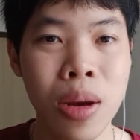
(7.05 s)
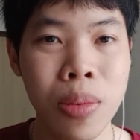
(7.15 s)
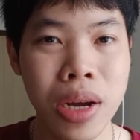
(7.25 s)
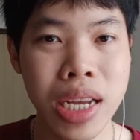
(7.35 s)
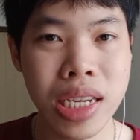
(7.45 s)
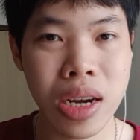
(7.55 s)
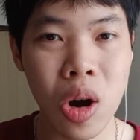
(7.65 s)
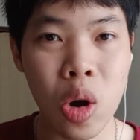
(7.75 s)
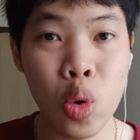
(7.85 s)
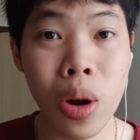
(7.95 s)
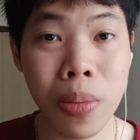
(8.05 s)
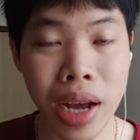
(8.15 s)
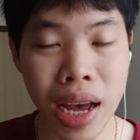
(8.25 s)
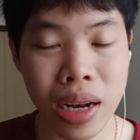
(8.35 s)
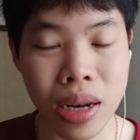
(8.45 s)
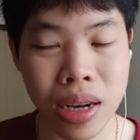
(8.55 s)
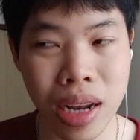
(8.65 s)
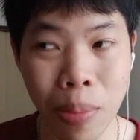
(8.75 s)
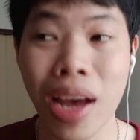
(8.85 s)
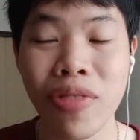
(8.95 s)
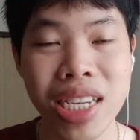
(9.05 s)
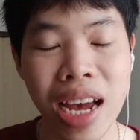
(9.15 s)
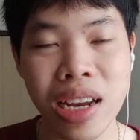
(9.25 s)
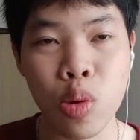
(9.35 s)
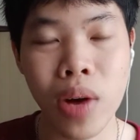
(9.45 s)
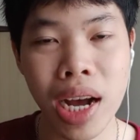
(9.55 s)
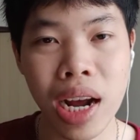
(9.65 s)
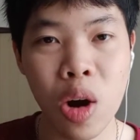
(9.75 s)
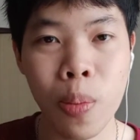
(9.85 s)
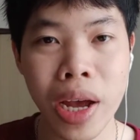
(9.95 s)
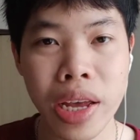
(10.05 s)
เพื่อที่จะขอร่วมกันทำงานวิจัย หรือว่าเข้าไป